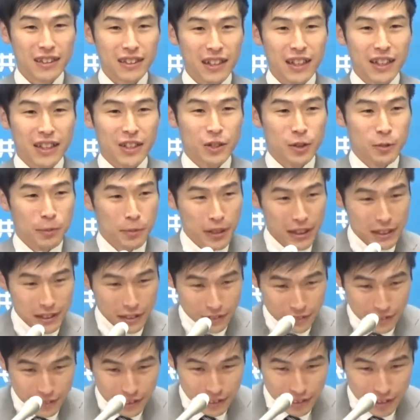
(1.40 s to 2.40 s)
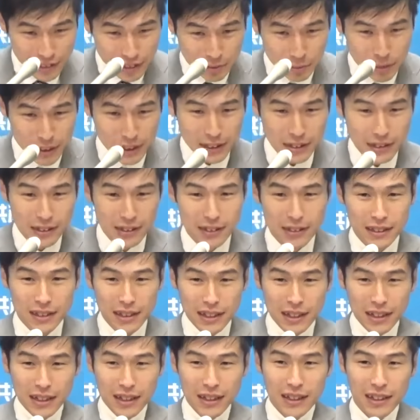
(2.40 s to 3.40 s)
はい、どうも皆さんお疲れ様です。
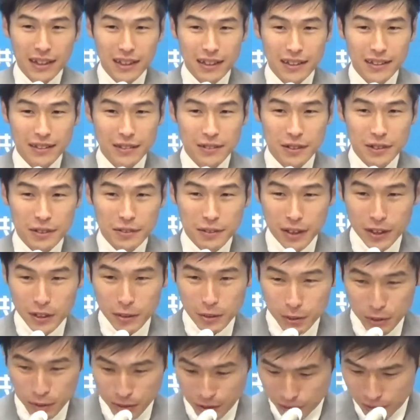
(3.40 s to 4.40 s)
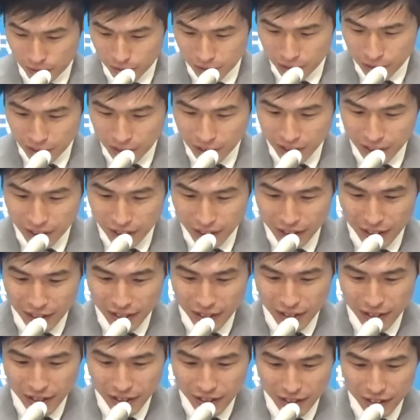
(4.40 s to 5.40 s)
えー、それではあの、
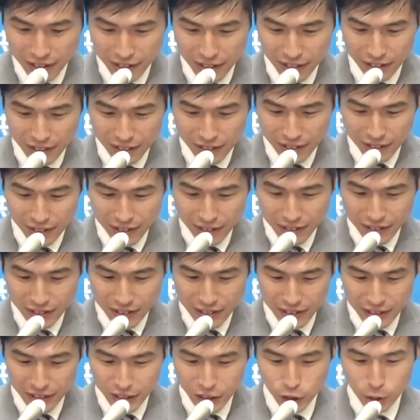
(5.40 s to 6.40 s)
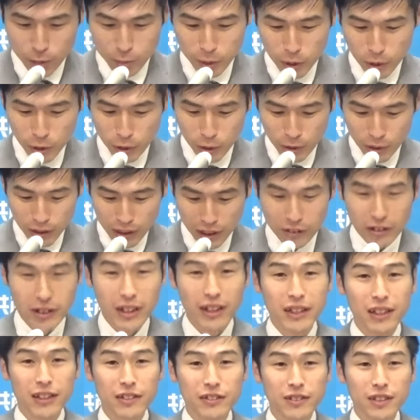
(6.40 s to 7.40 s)
えー、金曜日のあの
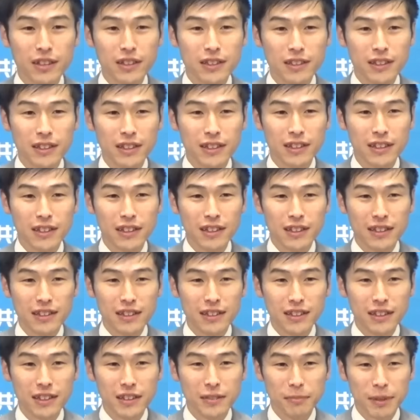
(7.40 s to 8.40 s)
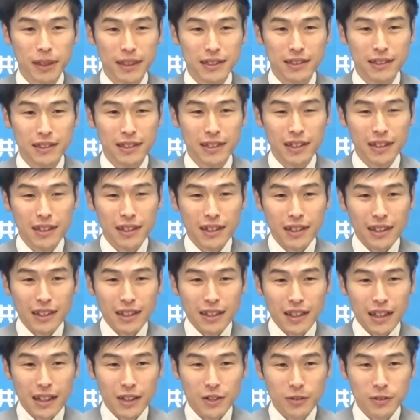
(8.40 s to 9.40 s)
会見をさせていただきます。
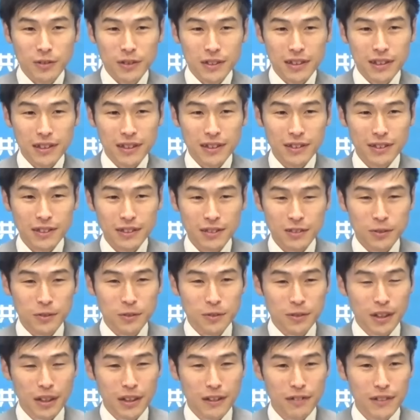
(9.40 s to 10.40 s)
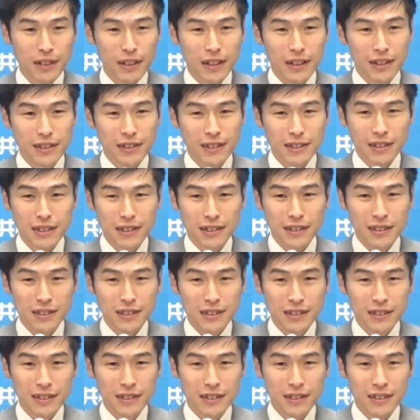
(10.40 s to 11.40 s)
あの私の方からは政治
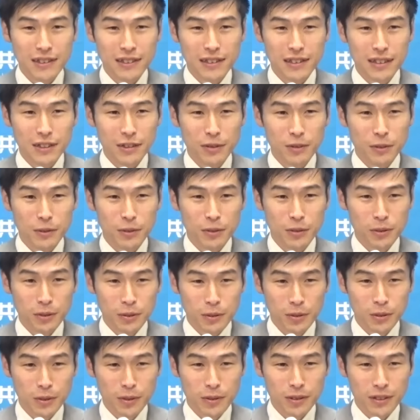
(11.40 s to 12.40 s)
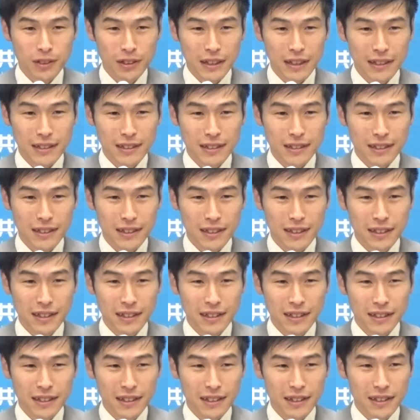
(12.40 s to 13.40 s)
資金規正法の改
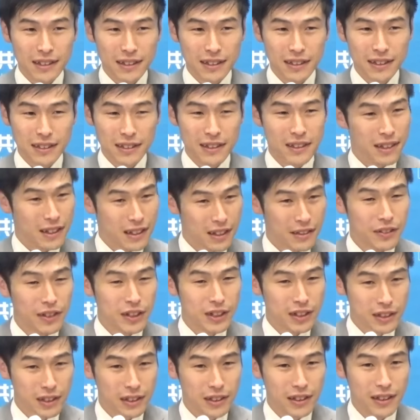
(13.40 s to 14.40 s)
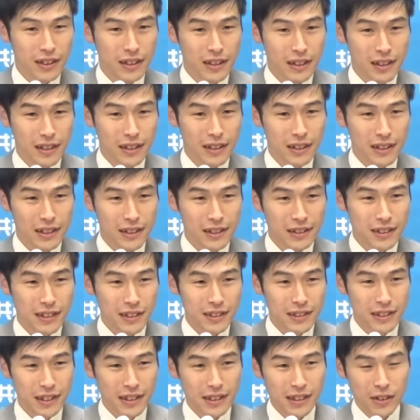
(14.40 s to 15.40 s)
正に関わって政
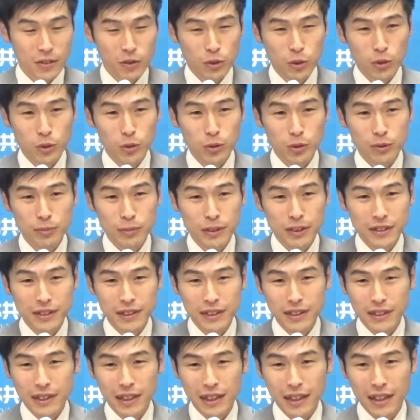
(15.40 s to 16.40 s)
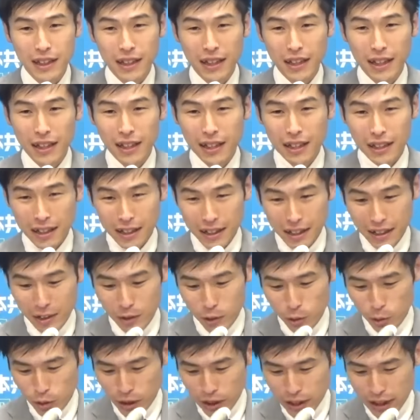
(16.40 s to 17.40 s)
治改革の特別委員会が
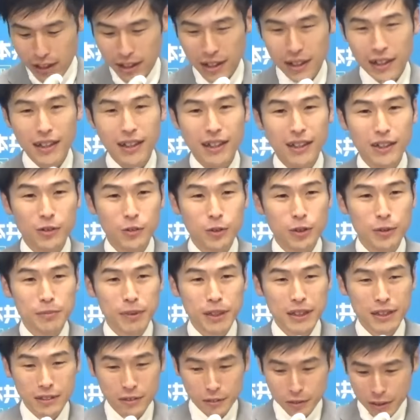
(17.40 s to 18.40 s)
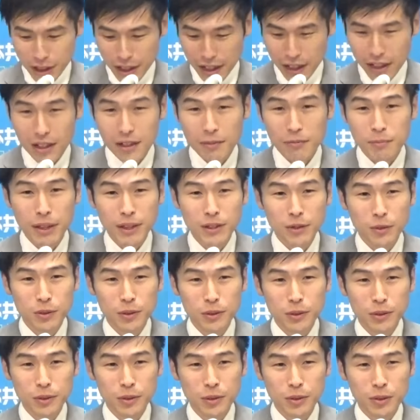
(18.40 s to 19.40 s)
この間開かれておりますので、まあ、その
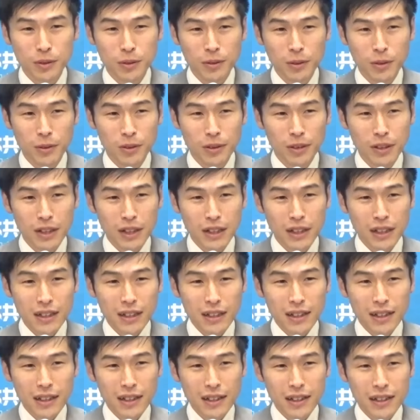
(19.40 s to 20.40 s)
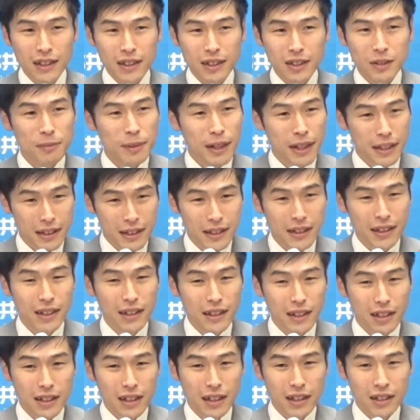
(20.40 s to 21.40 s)
状況を踏まえて
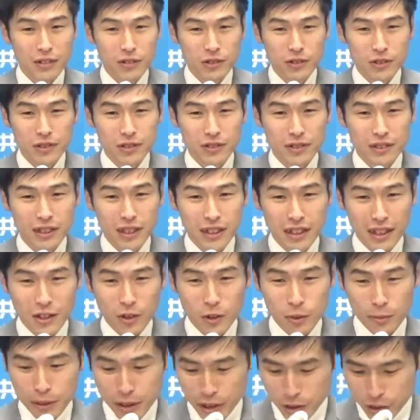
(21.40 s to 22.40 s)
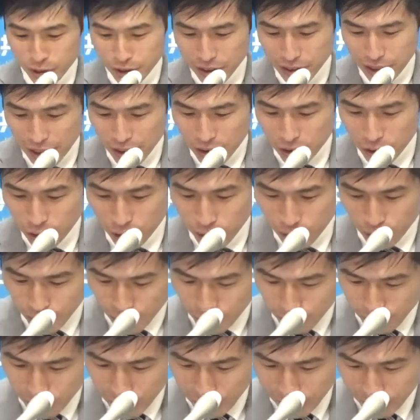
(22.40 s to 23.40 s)
あの若干コメントしたいと
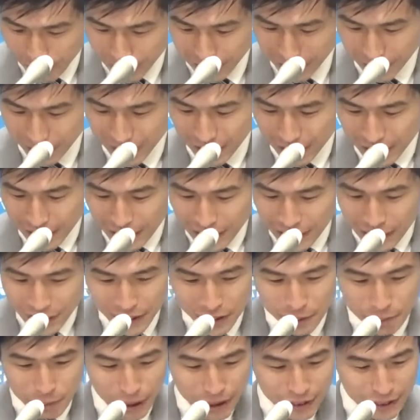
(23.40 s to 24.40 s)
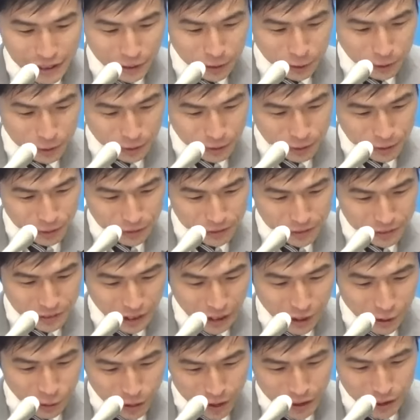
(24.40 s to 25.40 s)
思います。でまずあの
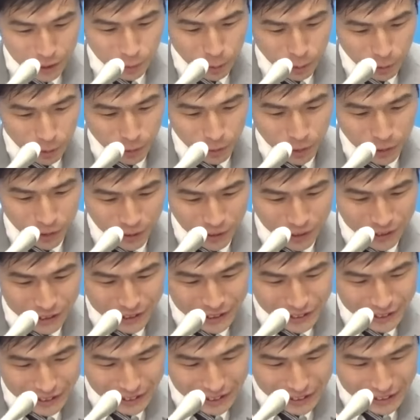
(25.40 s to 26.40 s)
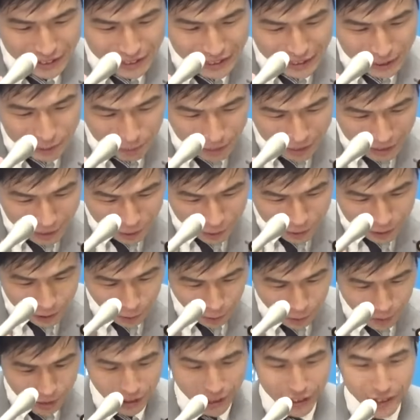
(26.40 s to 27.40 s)
何といってもこの一番の
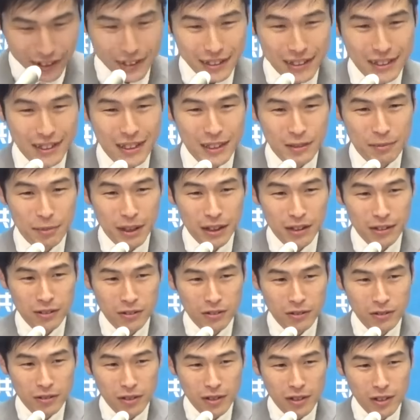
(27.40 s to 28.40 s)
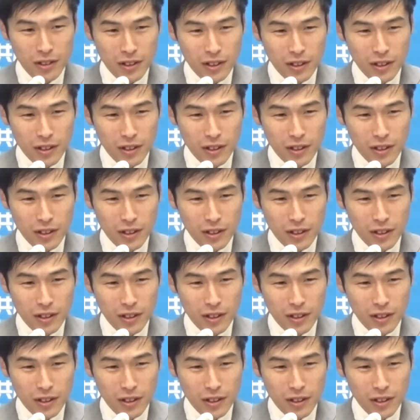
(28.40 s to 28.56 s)
焦点一番の